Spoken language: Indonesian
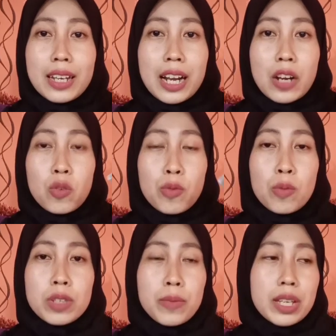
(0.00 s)
kendaraan
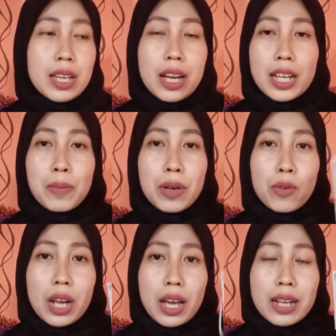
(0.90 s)
umum sebaiknya kalian
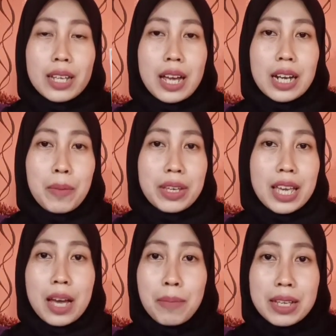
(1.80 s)
menggunakan yang
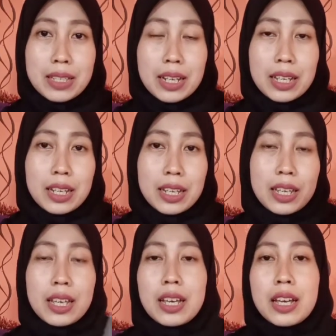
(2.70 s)
namanya masker
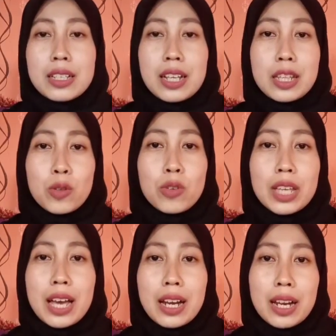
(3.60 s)
ini. Nah itu
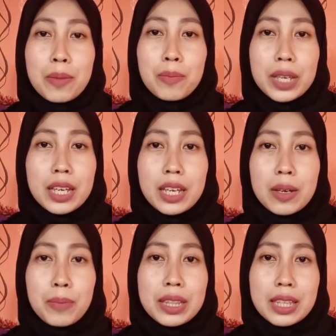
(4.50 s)
yang lebih
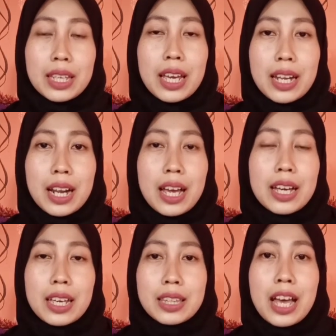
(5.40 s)
penting adalah
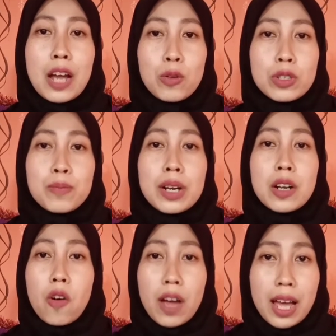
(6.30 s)
kita harus
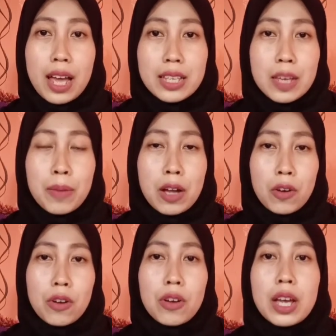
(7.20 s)
berdoa sama
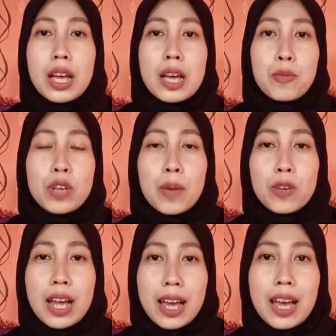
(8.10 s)
Allah.
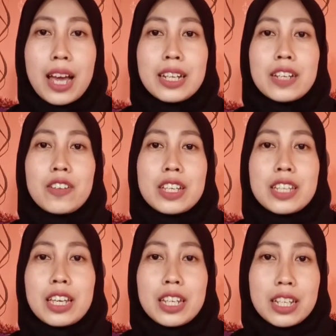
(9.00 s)
Mudah-mudahan
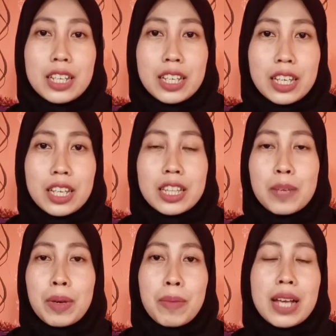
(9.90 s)
Indonesia ini
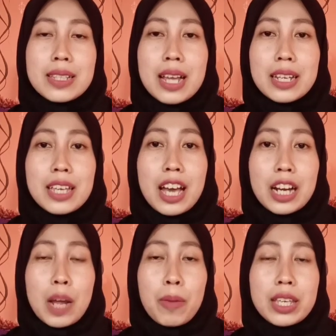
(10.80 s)
terbebas dari
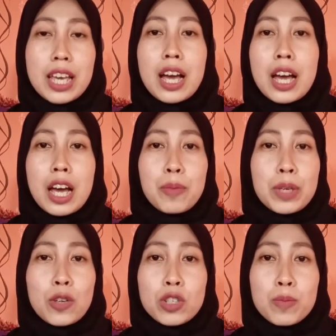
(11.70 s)
yang namanya
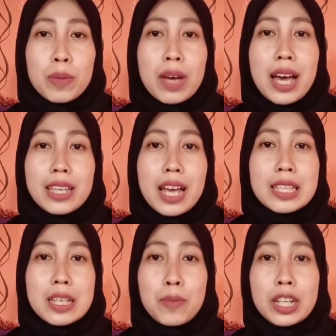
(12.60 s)
virus berbahaya
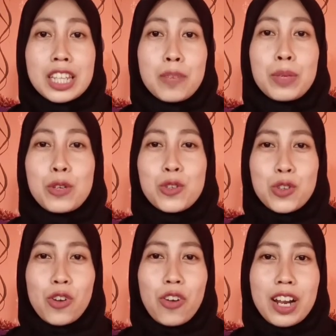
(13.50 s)
seperti virus
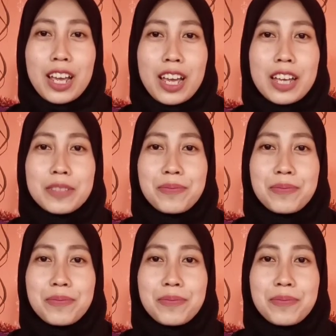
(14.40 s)
corona.